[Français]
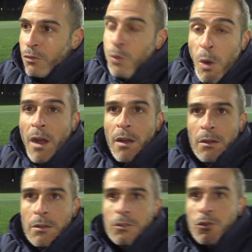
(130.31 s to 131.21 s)
doit,
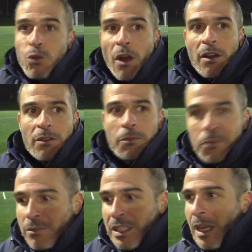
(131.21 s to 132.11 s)
doit
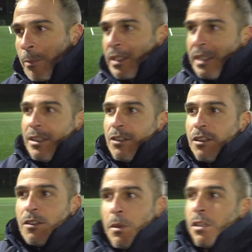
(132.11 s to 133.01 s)
petit à petit
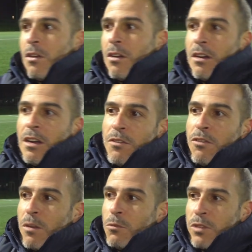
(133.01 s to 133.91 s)
maintenant
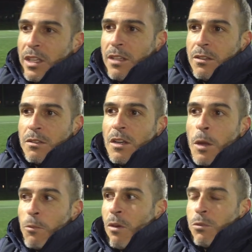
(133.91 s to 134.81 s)
avoir euh,
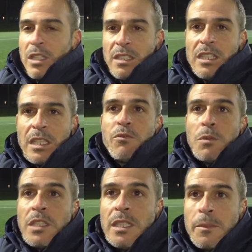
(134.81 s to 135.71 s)
pouvoir montrer cette équipe
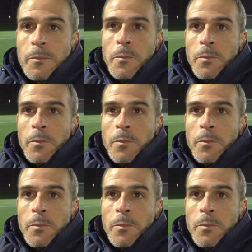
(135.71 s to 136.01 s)
féminine,